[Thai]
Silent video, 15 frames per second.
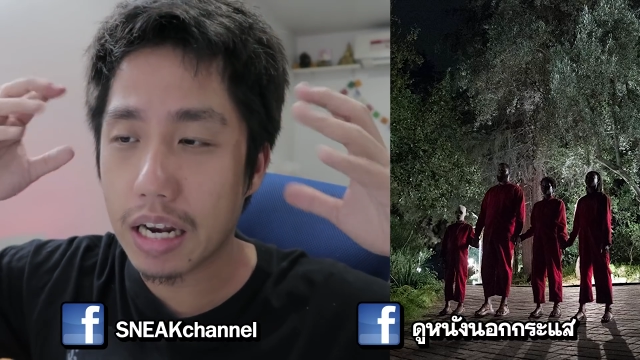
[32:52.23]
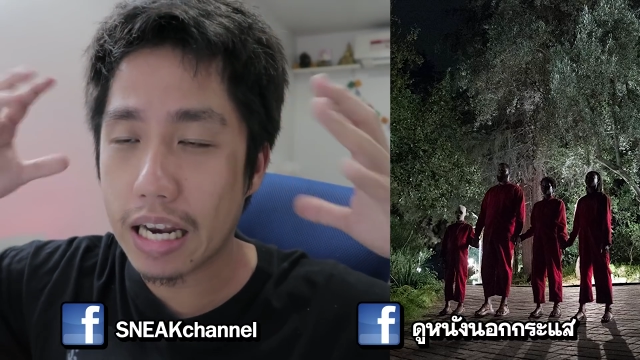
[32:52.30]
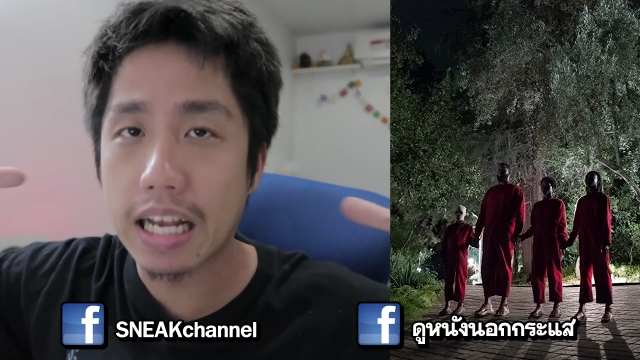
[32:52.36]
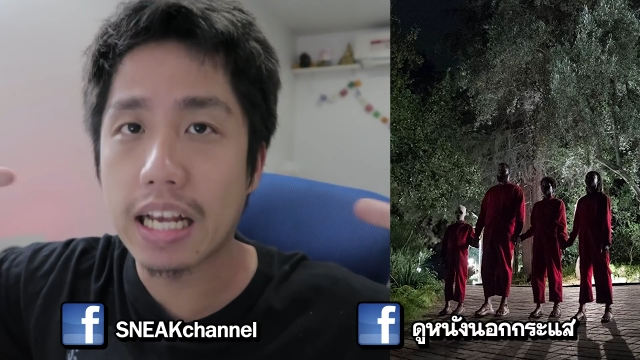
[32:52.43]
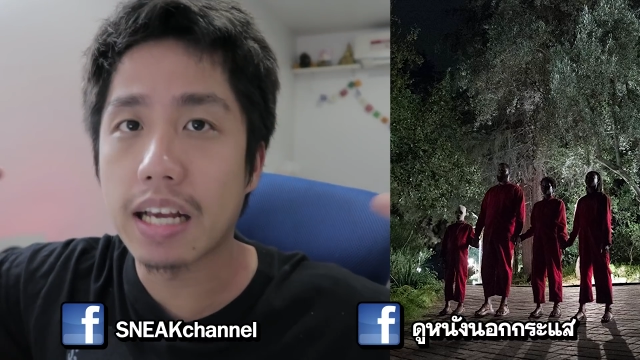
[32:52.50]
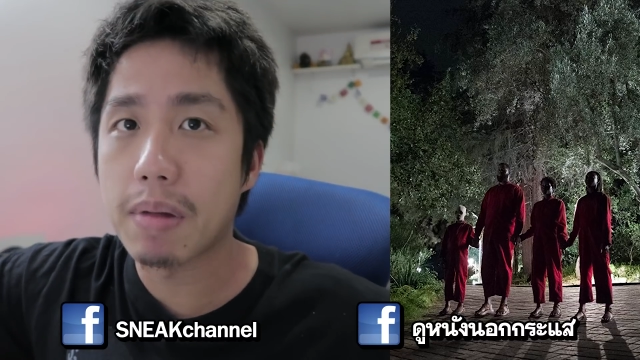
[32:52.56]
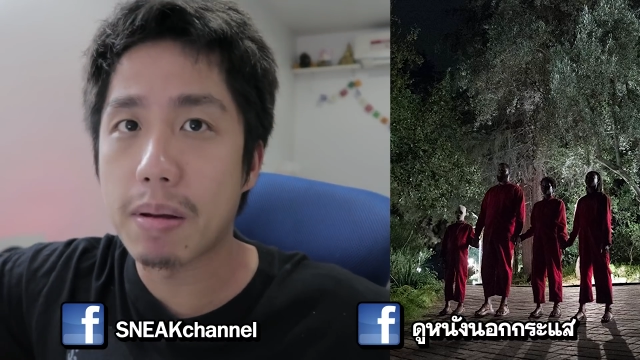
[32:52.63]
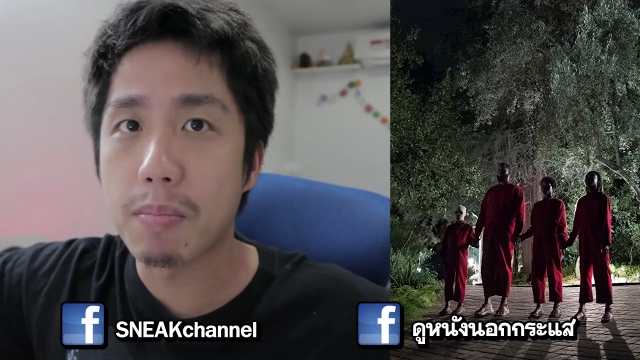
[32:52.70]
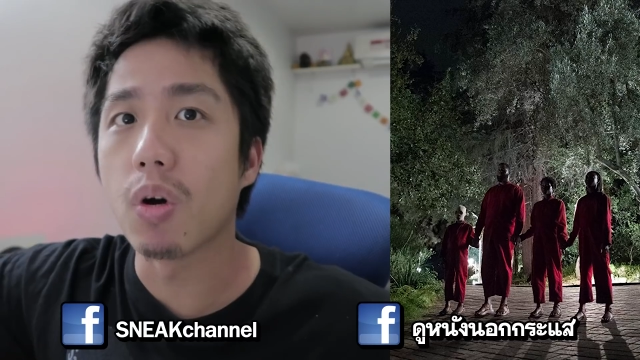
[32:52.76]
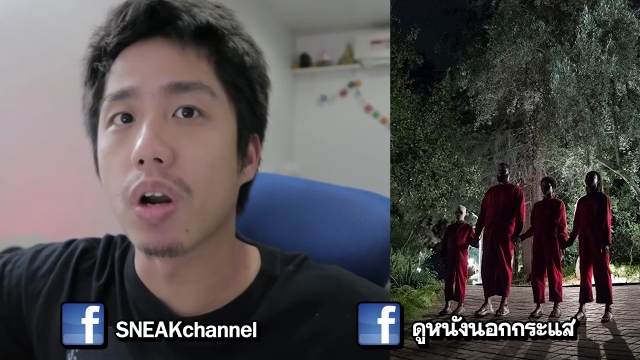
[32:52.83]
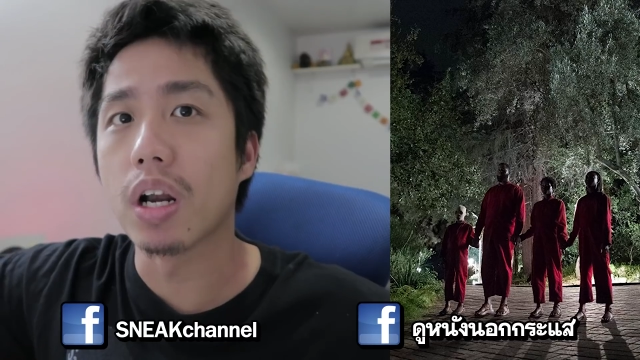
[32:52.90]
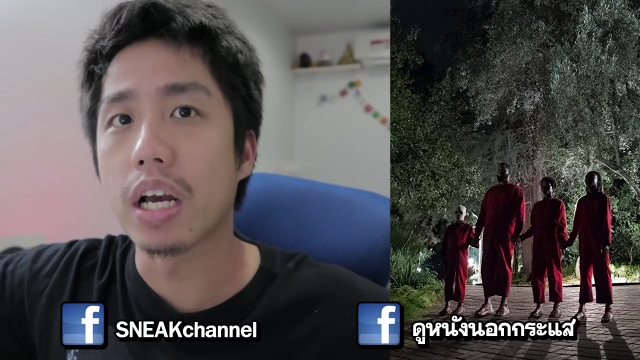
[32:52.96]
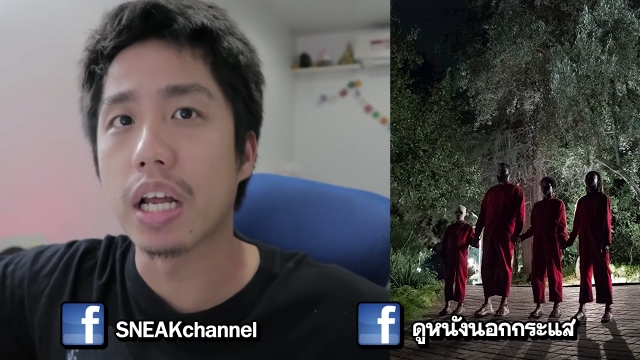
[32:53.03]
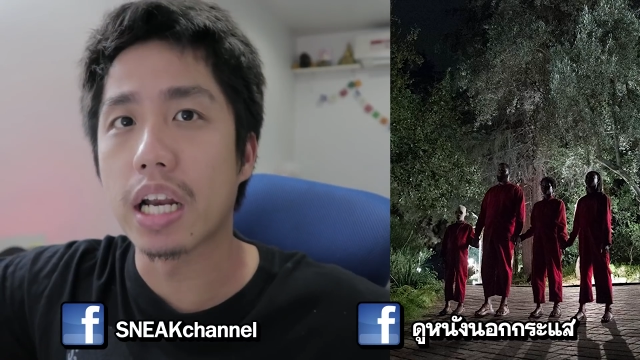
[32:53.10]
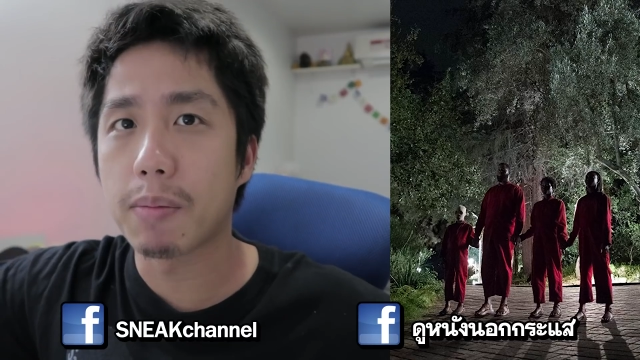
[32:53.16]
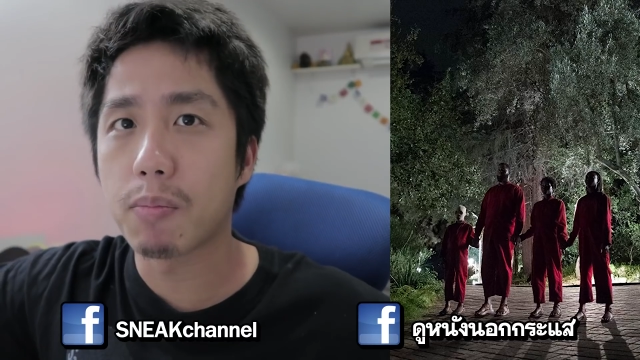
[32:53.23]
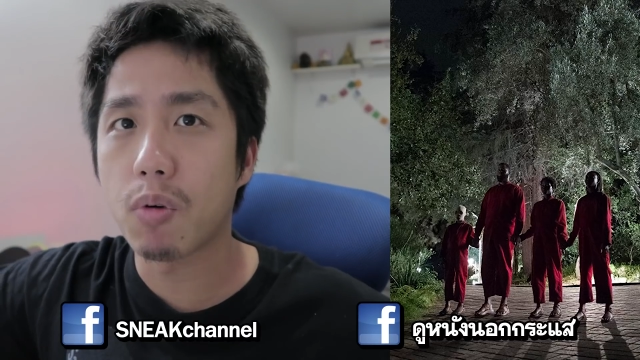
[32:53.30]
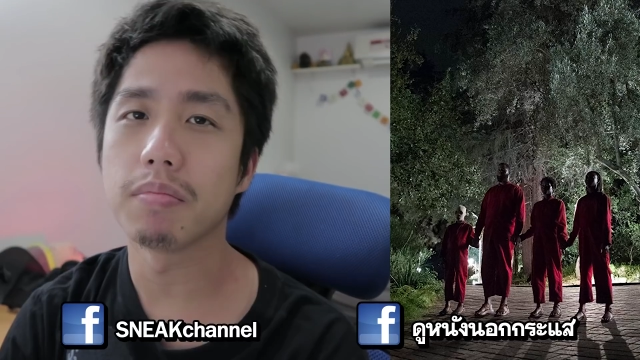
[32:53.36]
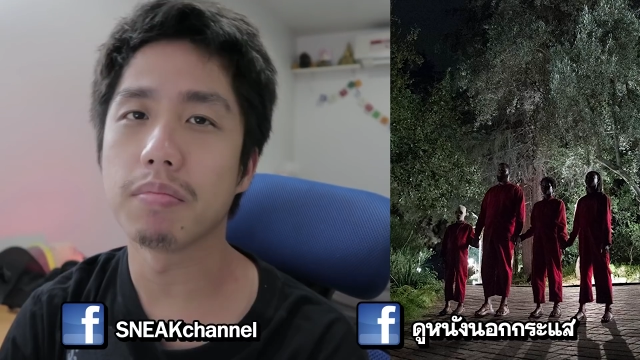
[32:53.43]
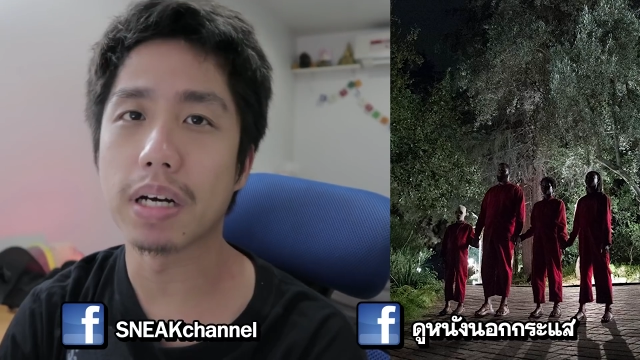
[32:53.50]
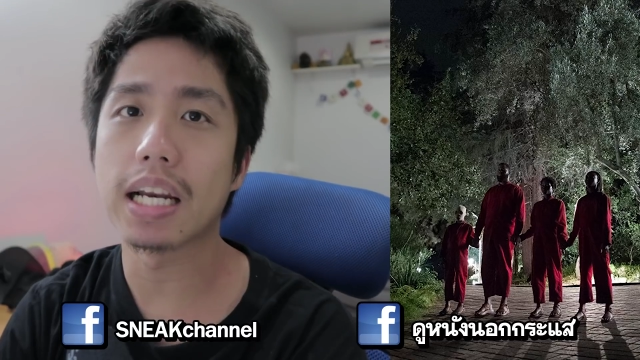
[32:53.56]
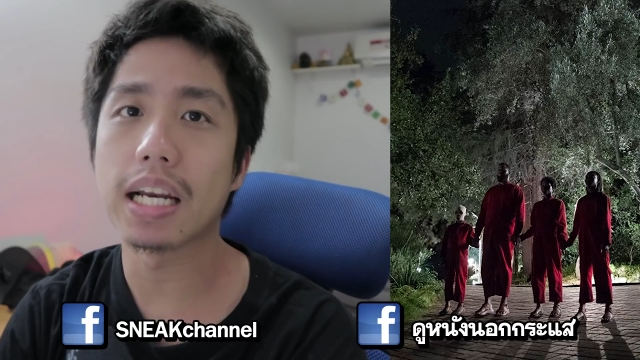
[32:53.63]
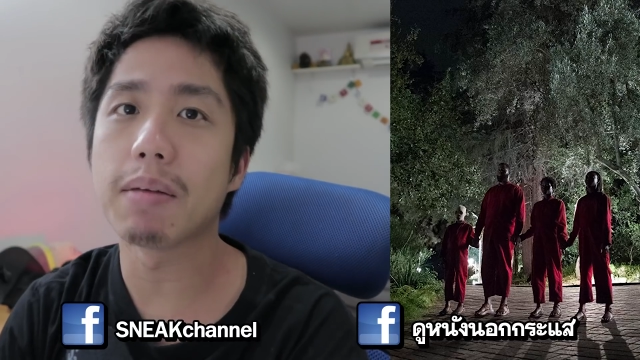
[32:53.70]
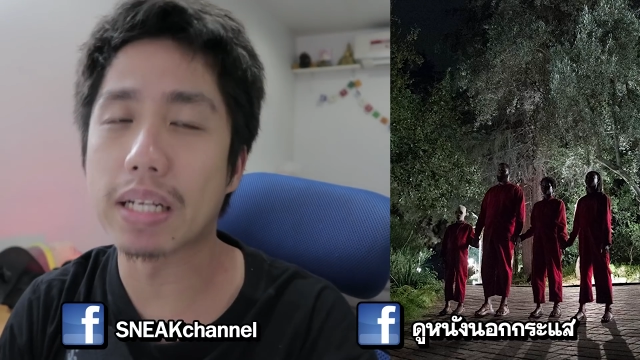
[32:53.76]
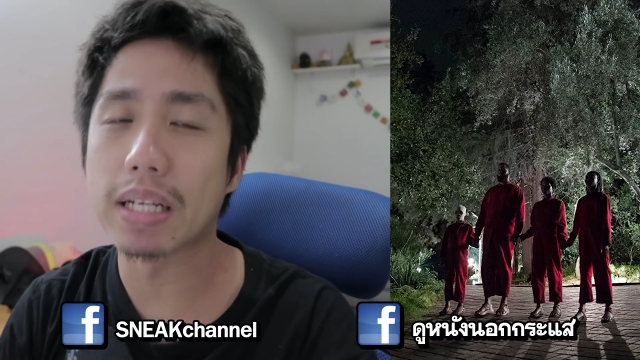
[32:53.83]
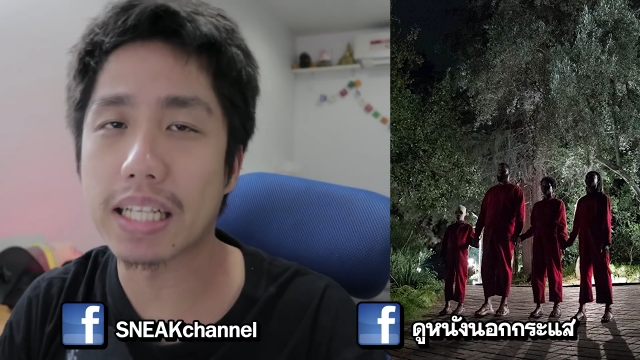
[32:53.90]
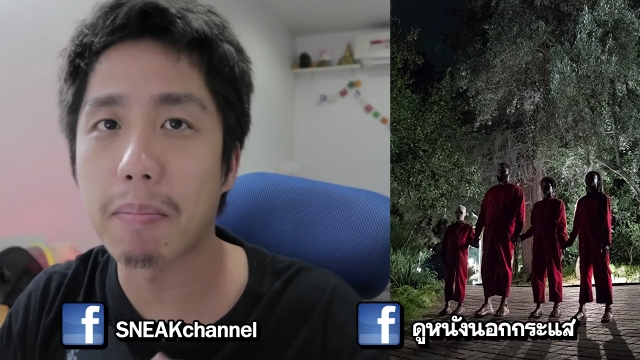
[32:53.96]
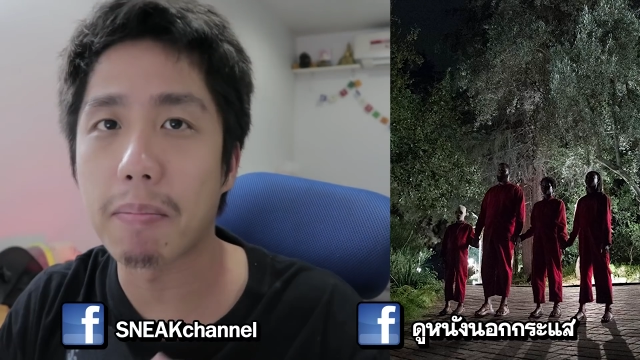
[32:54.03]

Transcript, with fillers: ลิงก์กันไปหมดเลยนะครับมันก็เลยเหมือน